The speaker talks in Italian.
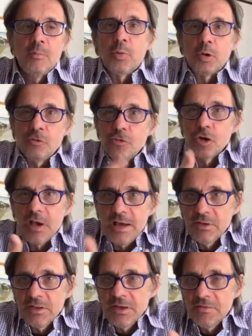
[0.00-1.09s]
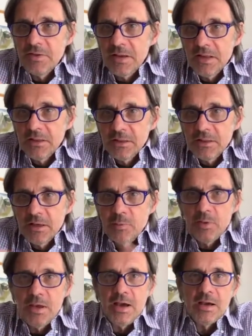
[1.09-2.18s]
provocava delle ferite, delle
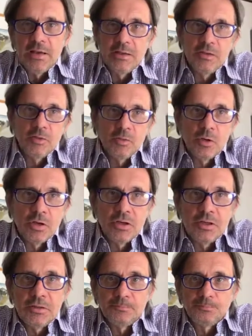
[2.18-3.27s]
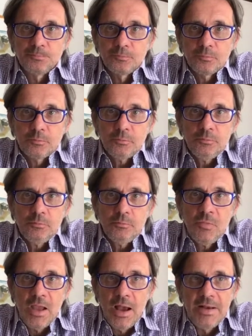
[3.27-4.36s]
piaghe nei suoi
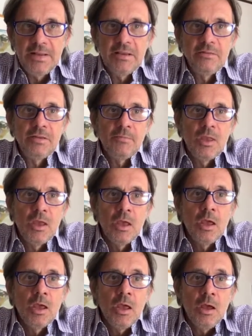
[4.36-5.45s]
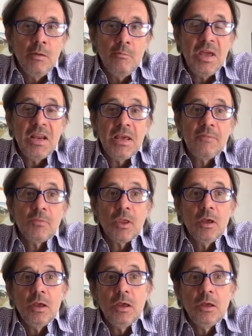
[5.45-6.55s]
allievi. Bene,
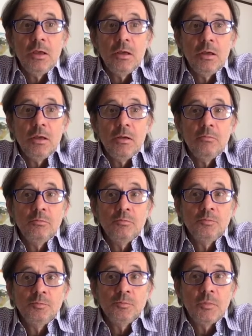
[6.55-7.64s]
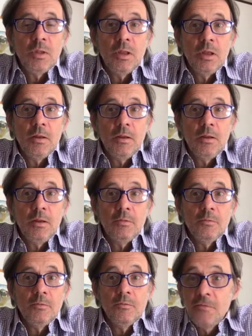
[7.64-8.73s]
ehm,
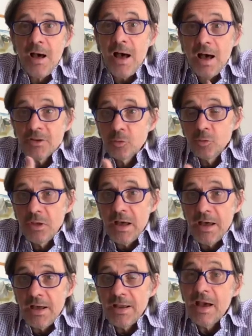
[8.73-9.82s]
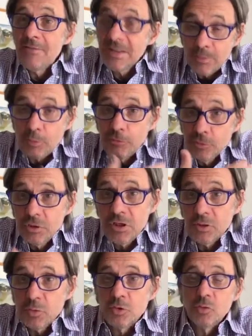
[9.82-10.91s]
va a studiare, ah, va ad
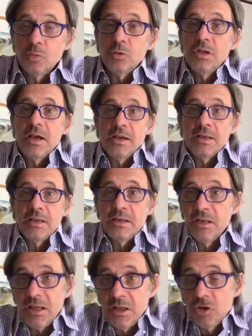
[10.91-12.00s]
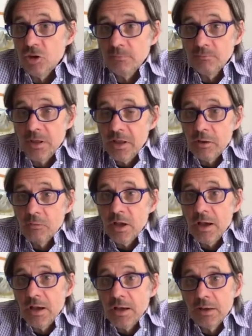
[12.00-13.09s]
approfondire i suoi studi anche in Grecia. Era
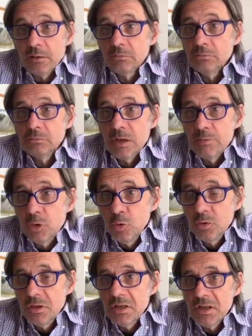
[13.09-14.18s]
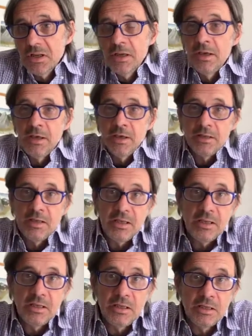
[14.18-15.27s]
una, un'abitudine
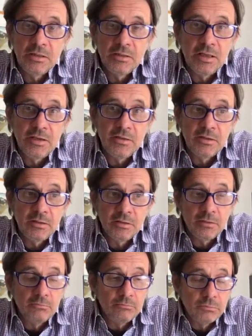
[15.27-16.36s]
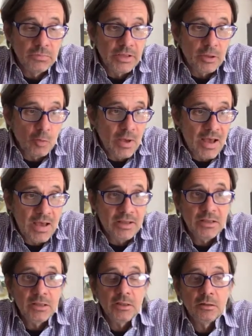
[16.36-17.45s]
dei, dei, dei
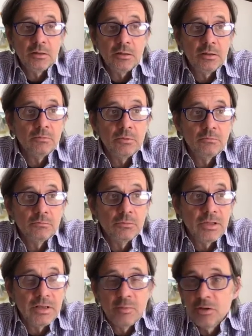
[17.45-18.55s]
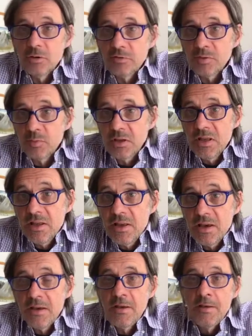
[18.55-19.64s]
romani delle migliori
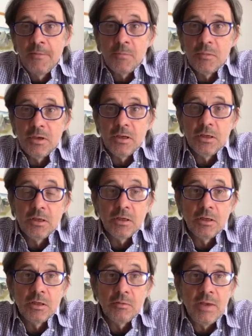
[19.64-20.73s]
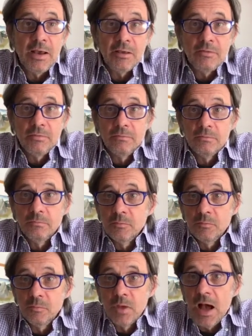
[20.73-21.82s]
famiglie, eh, ma eh,
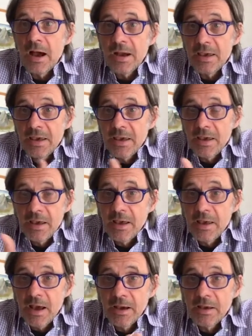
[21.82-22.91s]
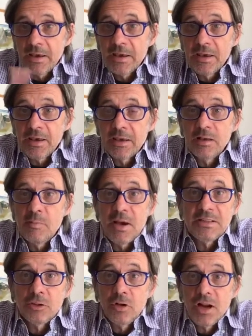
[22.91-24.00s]
anche, anche, il
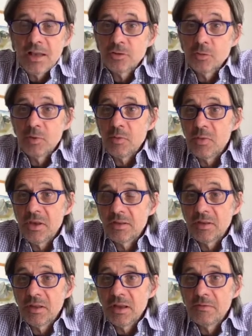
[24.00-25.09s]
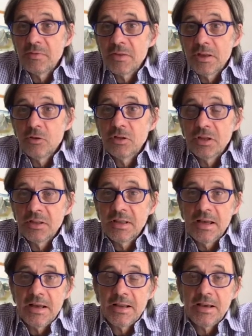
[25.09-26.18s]
padre di Orazio permette al figlio di
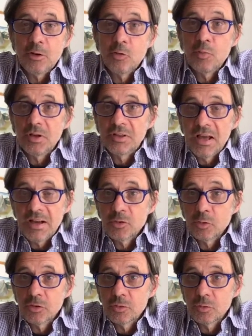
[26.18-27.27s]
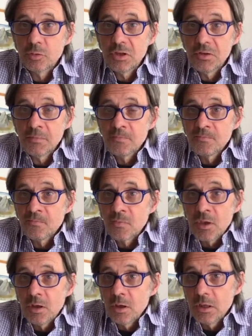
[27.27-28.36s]
andare a completare i suoi studi
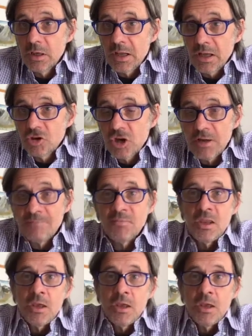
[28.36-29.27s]
in Grecia